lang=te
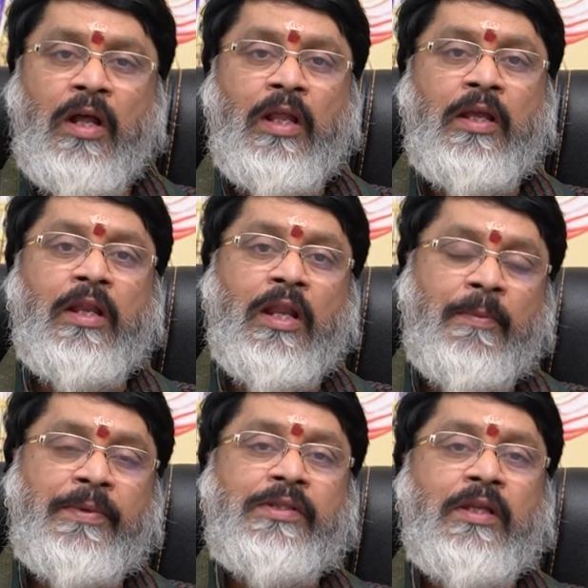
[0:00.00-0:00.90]
అలాగే
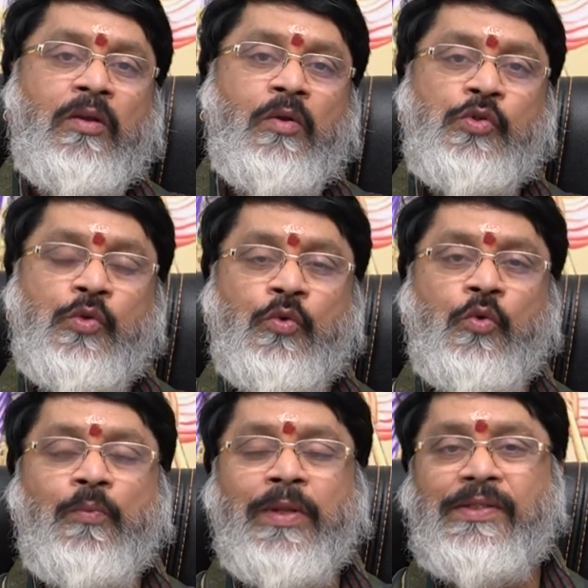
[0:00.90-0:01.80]
లాభస్థానంలో
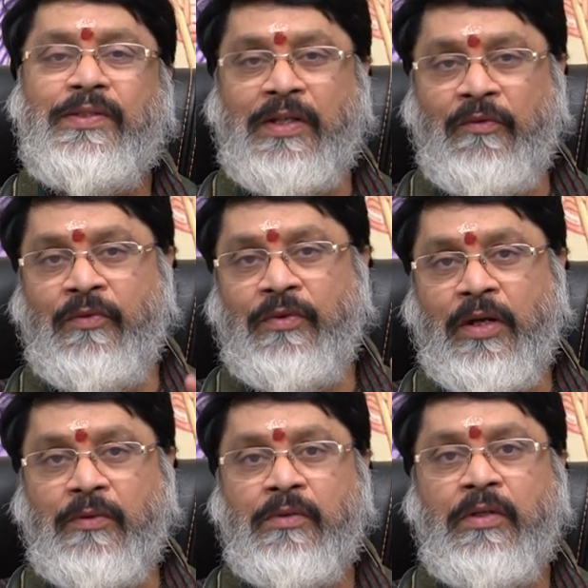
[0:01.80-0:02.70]
శుక్రుడు ప్లస్ రవి
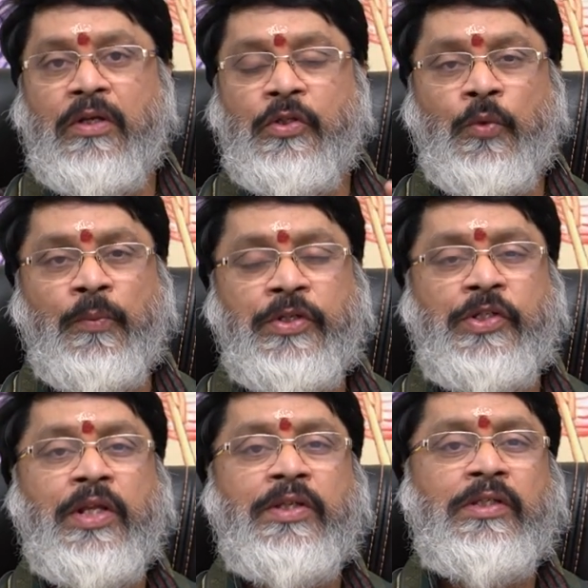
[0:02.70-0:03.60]
ఉన్నాడు సో
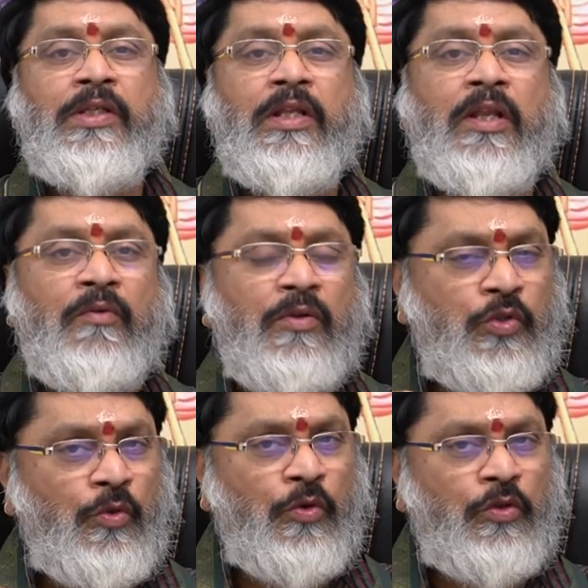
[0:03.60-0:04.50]
మేషరాశికి రవి
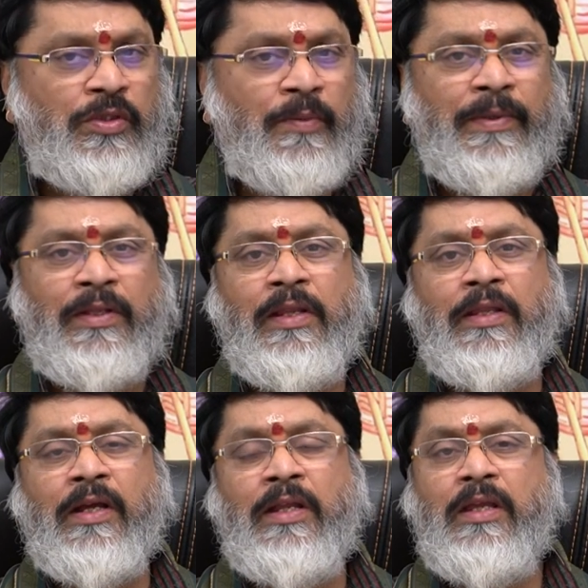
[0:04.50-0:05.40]
శుక్రుడితో సంబంధం
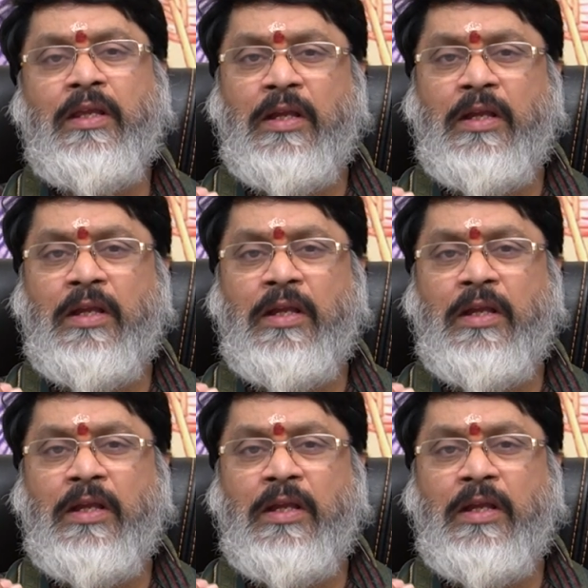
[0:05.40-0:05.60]
లేదు కానీ